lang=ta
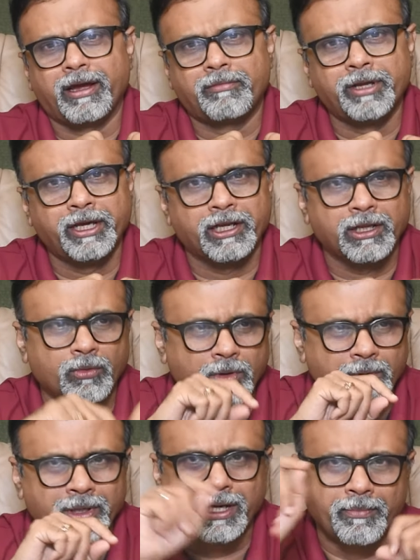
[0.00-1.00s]
அப்படிங்கிறத
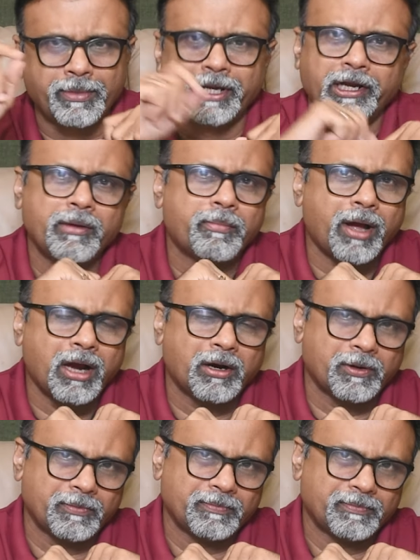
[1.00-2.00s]
ஒரு ஒரு கம்பெனிலையும்
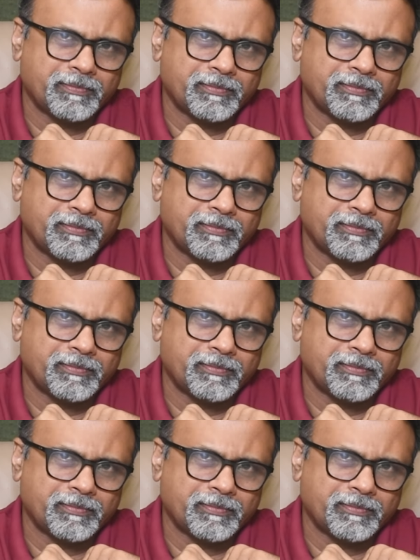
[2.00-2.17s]
பார்க்கணும்